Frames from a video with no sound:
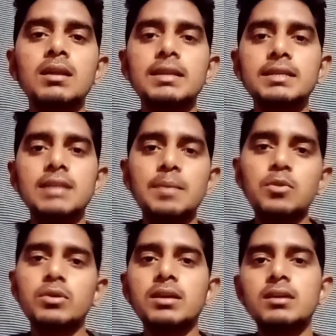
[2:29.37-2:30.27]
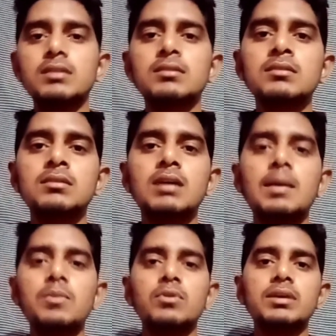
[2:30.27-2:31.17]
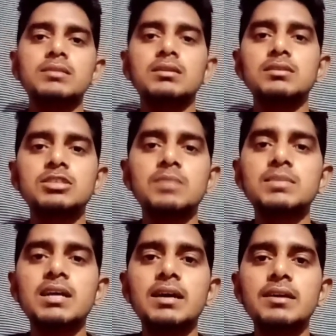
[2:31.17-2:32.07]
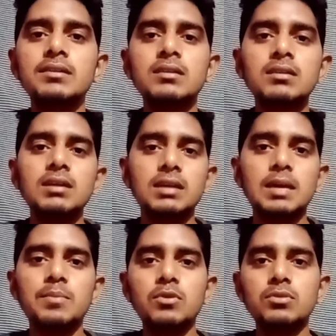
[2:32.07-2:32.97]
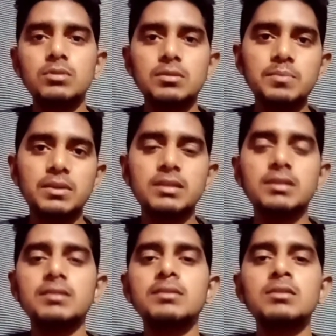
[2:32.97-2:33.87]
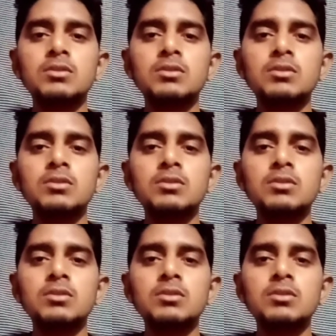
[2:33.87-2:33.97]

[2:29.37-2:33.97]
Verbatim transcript: लेकिन आप लोग के अगर आप लोग के अंदर क्षमता है अगर आप लोग पढ़कर